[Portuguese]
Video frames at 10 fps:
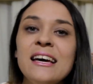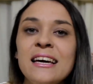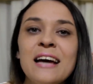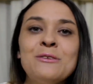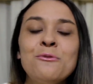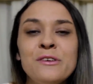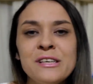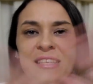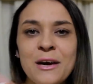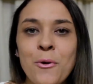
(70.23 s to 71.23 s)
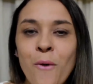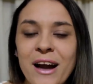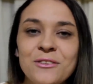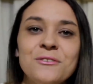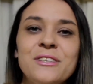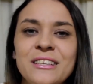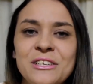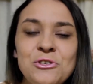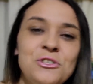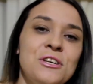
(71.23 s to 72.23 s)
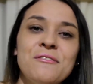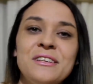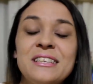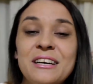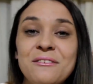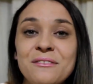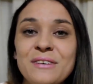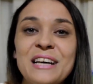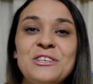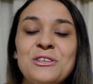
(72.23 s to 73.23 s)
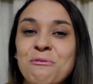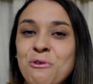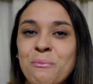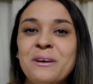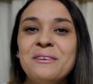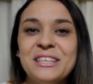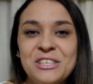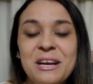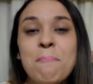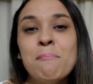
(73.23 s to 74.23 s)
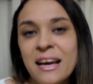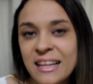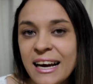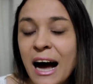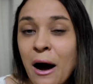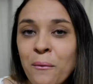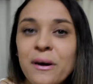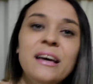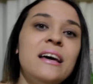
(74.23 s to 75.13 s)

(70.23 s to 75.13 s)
E aí no fim saiu um quarto lanchinho, então acho que ficou uma lancheira bem legal